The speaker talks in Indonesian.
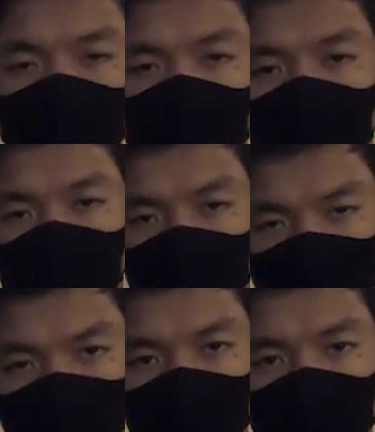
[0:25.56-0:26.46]
dia aku
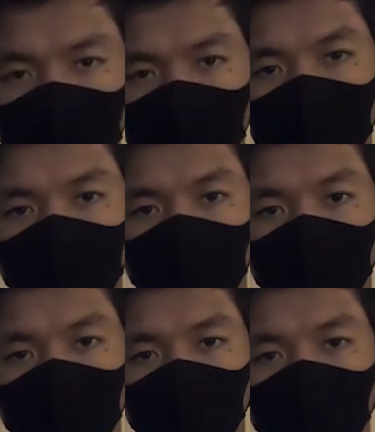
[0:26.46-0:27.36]
taruh di bawah ya.
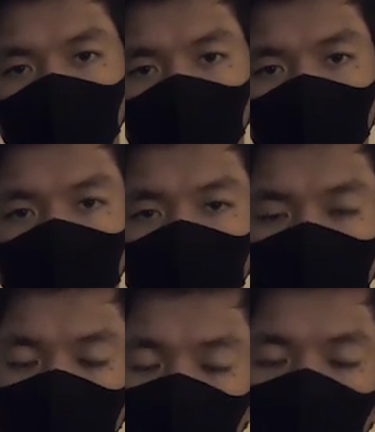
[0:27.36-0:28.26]

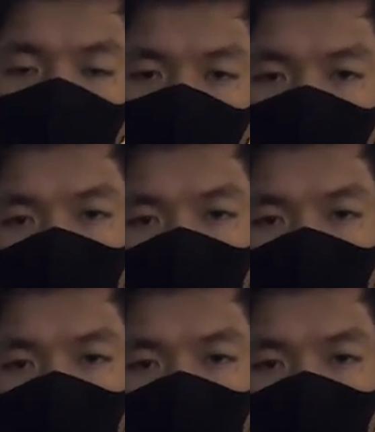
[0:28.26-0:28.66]
Baik, tentu